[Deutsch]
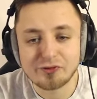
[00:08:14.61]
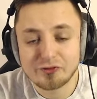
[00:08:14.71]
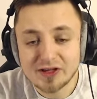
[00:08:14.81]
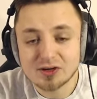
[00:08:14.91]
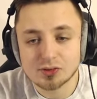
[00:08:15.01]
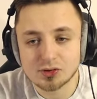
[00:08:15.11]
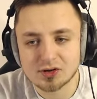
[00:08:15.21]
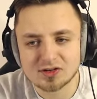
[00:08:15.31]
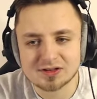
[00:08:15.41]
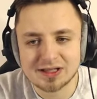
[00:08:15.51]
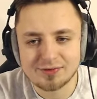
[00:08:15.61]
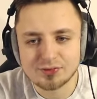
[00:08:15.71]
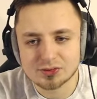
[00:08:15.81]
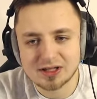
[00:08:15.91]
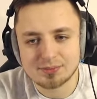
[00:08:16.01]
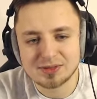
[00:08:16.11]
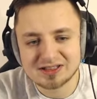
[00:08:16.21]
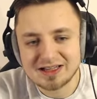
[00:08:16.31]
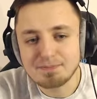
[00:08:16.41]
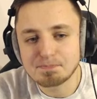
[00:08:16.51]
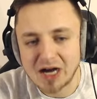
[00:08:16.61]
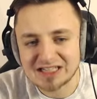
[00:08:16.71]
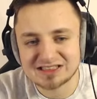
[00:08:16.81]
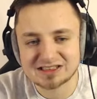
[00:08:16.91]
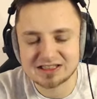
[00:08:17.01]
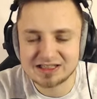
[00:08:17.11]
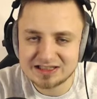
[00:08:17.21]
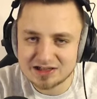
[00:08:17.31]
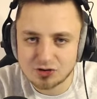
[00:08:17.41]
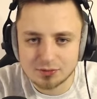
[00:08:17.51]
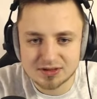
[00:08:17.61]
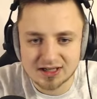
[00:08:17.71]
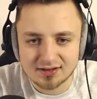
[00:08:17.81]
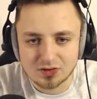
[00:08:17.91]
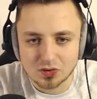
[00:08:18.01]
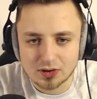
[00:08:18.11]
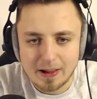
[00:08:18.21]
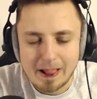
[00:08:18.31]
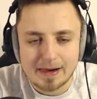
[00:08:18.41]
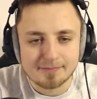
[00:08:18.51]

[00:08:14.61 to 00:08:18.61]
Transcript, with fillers: 94 Def und dann mit dem Pass in dieser Kombination